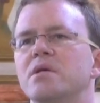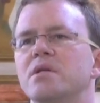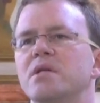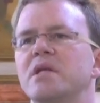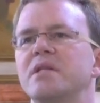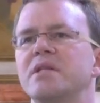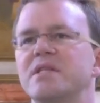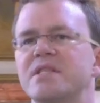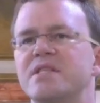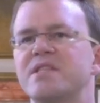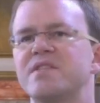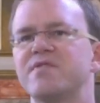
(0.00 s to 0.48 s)

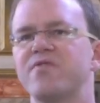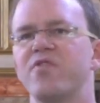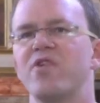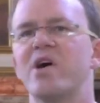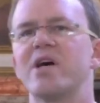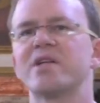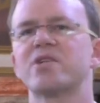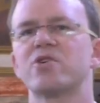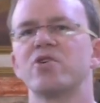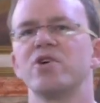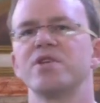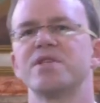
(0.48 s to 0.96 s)
Denn dieses
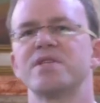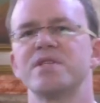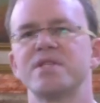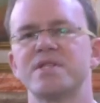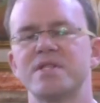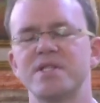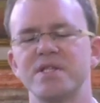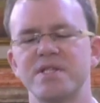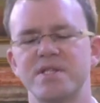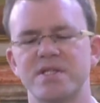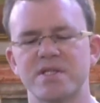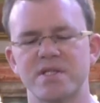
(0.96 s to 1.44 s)
Wort
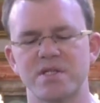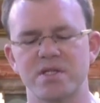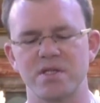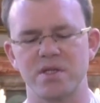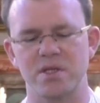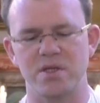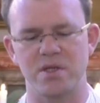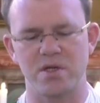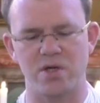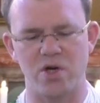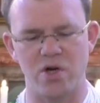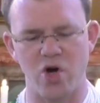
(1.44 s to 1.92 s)
Gottes ist
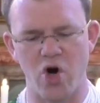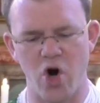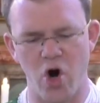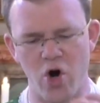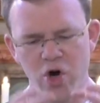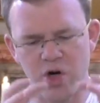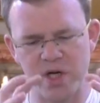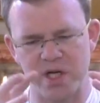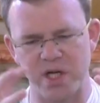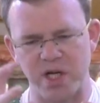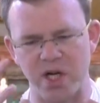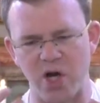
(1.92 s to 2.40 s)

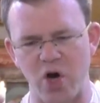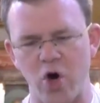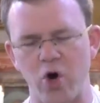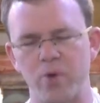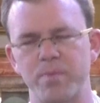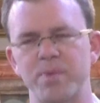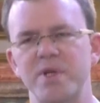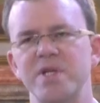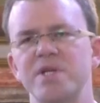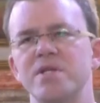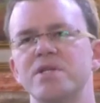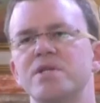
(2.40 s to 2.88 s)

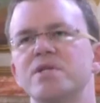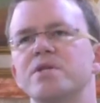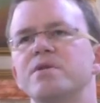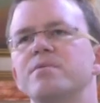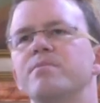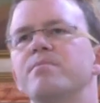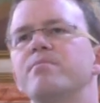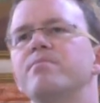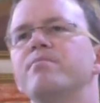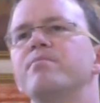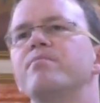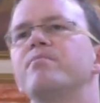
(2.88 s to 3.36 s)
unglaublich
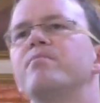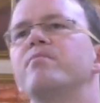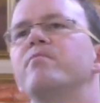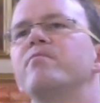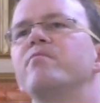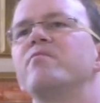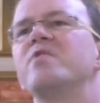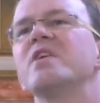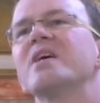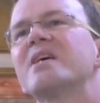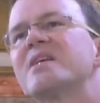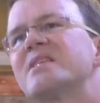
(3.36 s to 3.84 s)

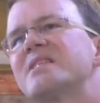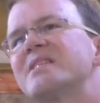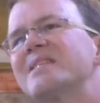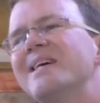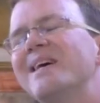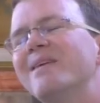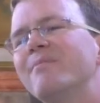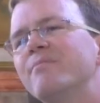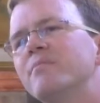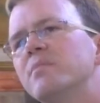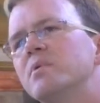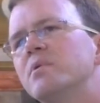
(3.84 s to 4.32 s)

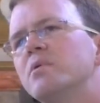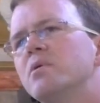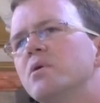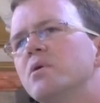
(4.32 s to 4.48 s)
wirksam,